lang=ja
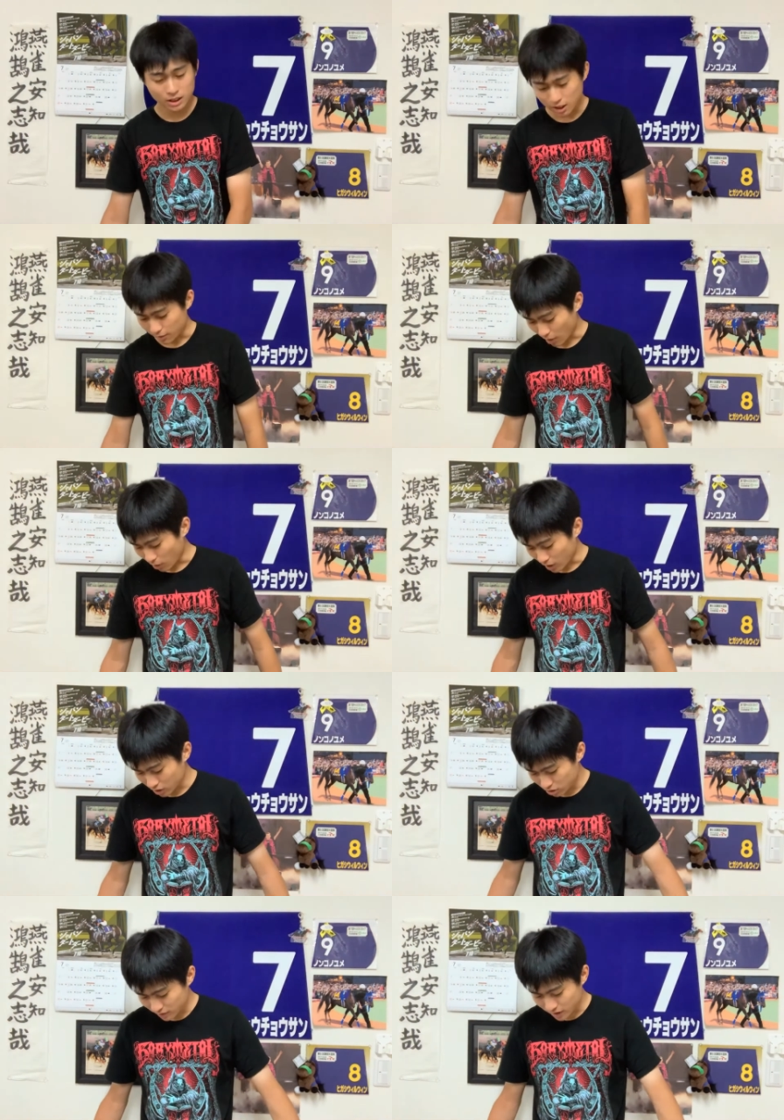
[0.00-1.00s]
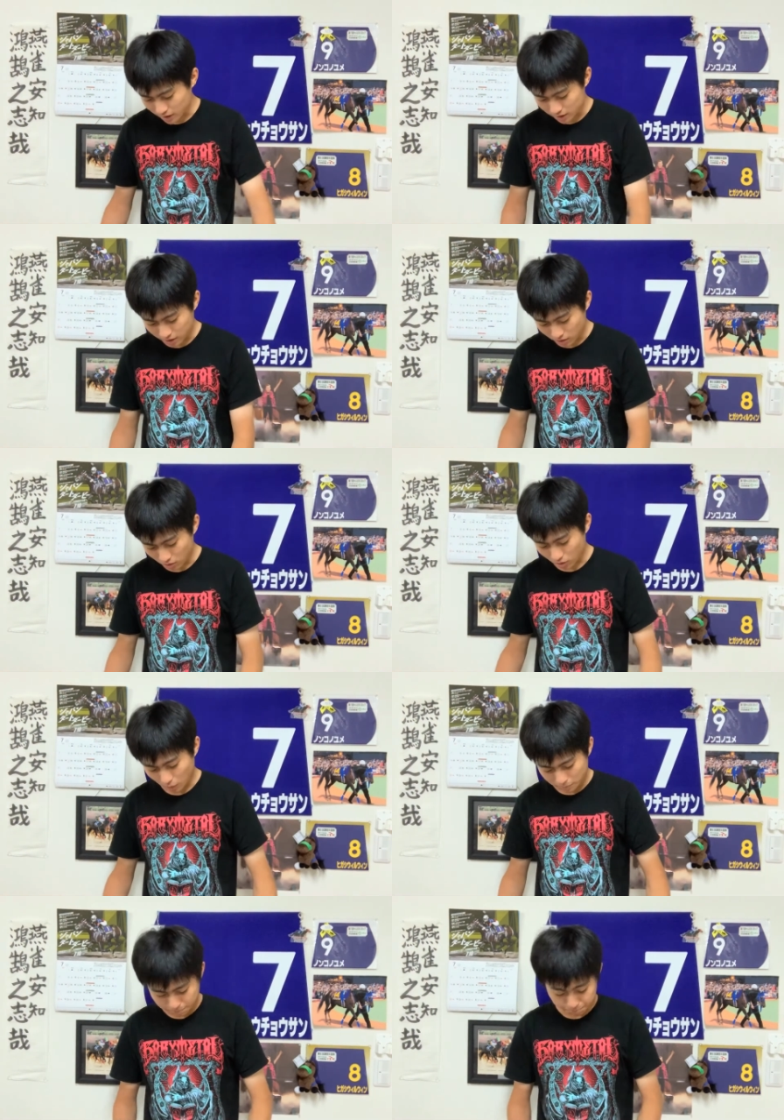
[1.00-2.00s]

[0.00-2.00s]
いでまあ他の馬なんですけど、